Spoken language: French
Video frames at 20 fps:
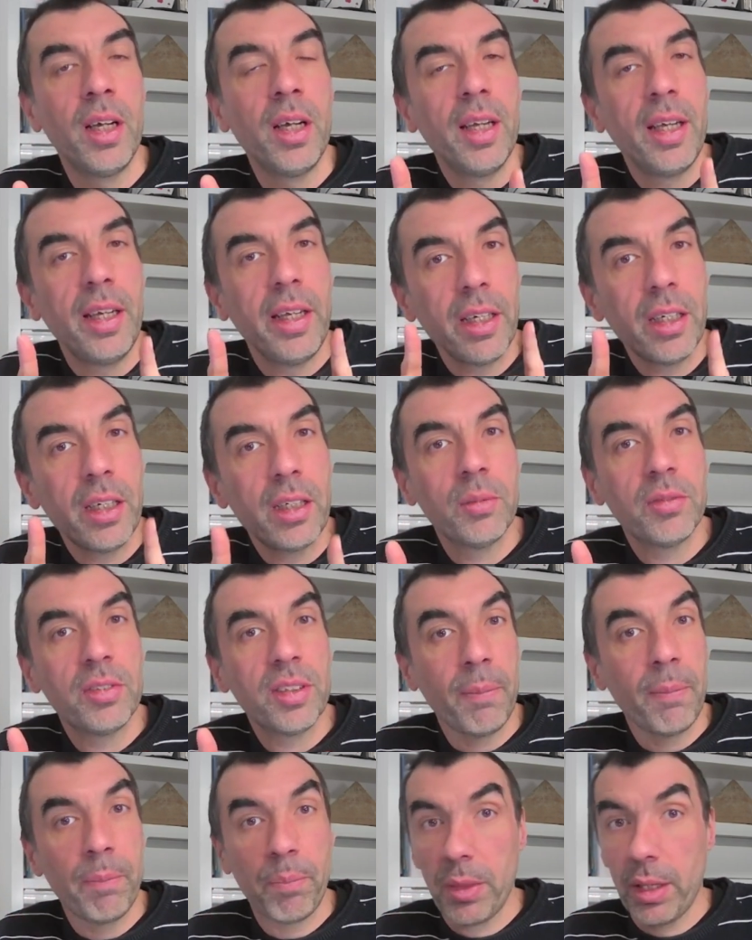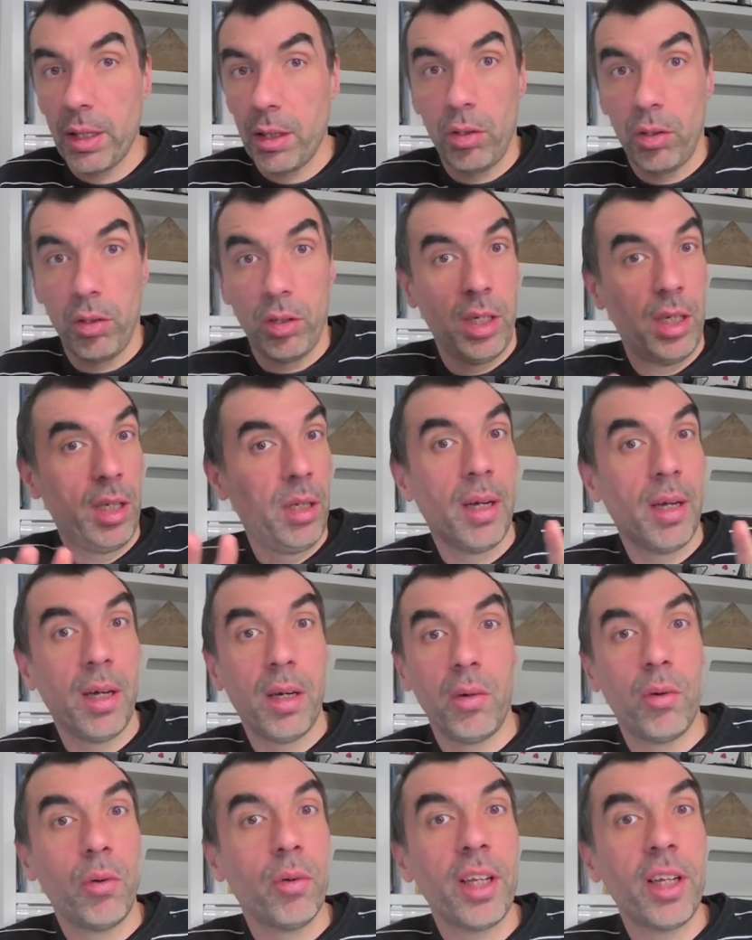Et comme ça, eh ben,
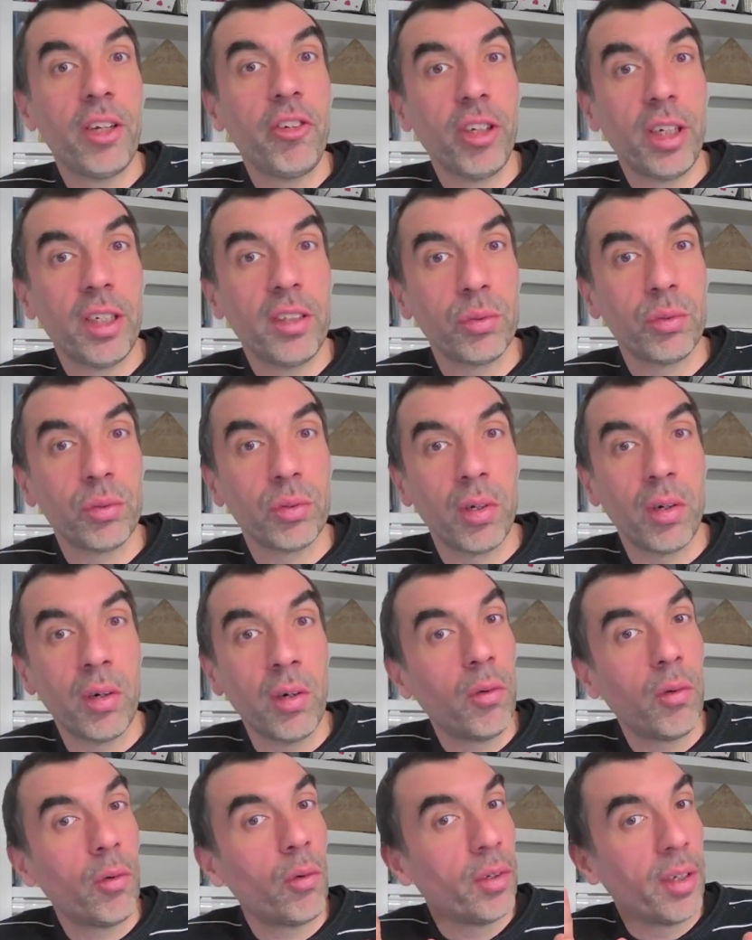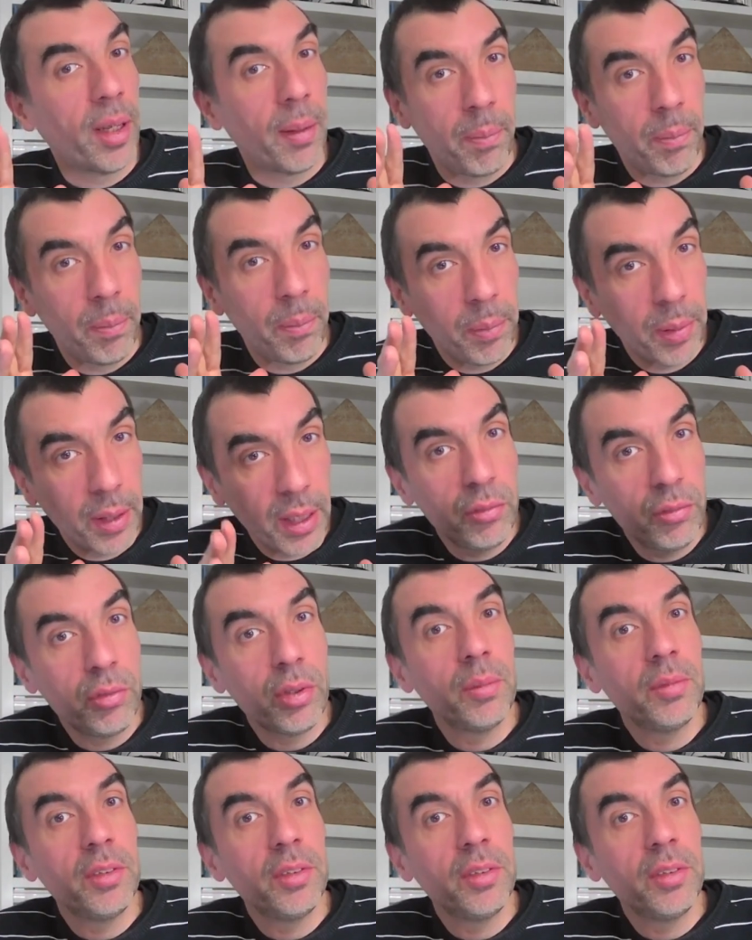on a géré son temps, on a prévu un petit